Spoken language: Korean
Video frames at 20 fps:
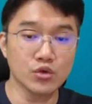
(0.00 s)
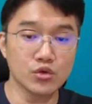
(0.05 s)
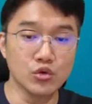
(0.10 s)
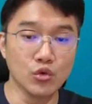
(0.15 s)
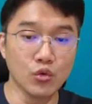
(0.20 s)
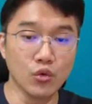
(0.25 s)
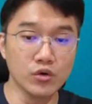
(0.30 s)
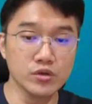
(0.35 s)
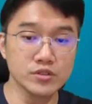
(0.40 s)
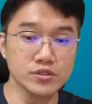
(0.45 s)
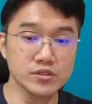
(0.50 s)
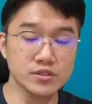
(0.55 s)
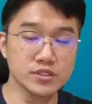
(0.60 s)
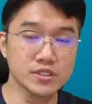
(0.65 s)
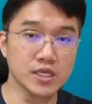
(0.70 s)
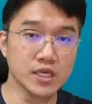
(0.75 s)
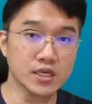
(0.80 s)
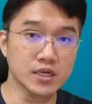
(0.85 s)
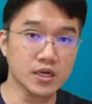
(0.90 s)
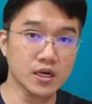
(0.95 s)
요거는
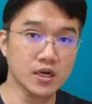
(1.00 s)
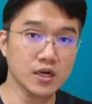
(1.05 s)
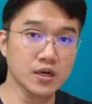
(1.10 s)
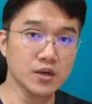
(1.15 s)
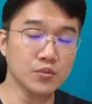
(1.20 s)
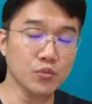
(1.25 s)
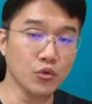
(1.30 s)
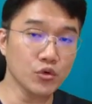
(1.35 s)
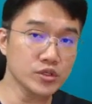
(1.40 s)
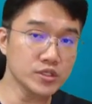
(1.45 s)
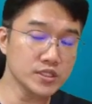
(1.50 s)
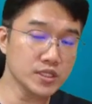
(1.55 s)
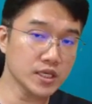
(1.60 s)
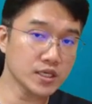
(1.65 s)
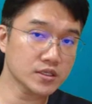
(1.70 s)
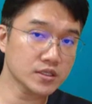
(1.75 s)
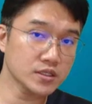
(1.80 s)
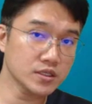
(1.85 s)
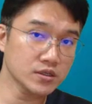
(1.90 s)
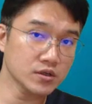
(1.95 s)
제가 모
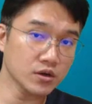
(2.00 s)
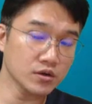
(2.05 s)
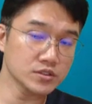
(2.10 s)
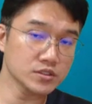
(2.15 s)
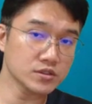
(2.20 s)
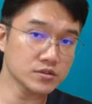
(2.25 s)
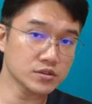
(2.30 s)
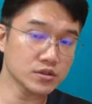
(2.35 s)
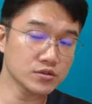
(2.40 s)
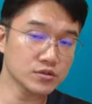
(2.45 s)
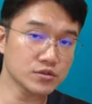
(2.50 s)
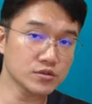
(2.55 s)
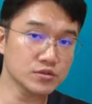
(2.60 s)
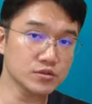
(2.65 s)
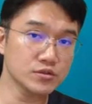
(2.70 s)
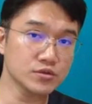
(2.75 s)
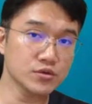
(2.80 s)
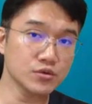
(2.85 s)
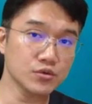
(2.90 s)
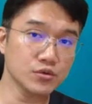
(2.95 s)
이에킹
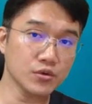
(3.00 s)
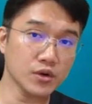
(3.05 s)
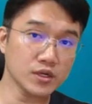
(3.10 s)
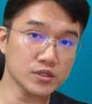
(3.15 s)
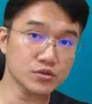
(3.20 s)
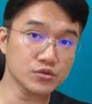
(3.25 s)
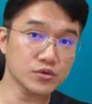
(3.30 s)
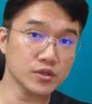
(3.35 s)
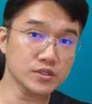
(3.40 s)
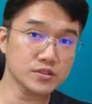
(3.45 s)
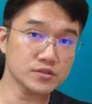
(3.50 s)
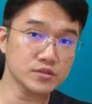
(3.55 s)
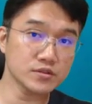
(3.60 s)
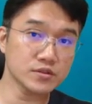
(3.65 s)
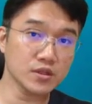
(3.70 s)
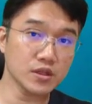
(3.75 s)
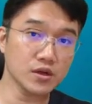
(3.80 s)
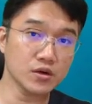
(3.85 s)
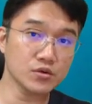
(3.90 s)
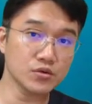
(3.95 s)
컨설턴트로 활동했을
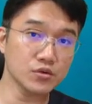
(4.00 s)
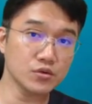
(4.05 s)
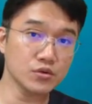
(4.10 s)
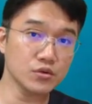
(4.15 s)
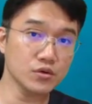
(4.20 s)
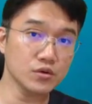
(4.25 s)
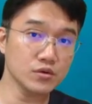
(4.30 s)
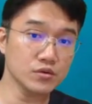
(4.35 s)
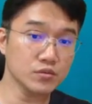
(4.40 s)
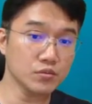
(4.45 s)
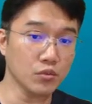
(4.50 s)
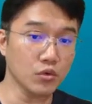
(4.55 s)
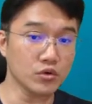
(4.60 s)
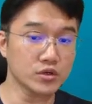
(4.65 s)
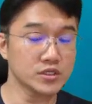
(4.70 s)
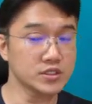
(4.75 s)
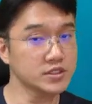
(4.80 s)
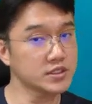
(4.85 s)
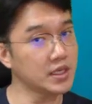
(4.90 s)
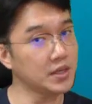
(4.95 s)
때하고 뭐
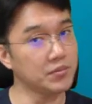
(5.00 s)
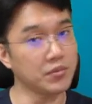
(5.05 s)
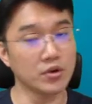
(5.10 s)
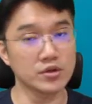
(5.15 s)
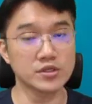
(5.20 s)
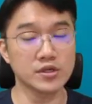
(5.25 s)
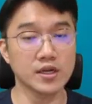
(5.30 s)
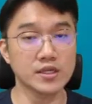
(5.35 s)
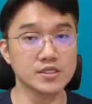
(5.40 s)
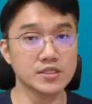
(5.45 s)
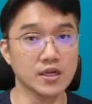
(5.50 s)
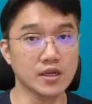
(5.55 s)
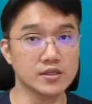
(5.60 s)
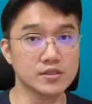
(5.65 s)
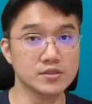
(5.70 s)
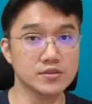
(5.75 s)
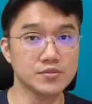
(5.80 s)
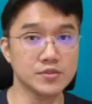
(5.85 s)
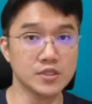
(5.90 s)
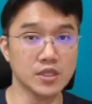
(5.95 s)
크게 벗어나진
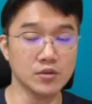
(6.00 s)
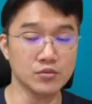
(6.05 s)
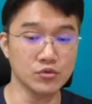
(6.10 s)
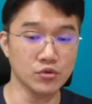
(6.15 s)
않습니다.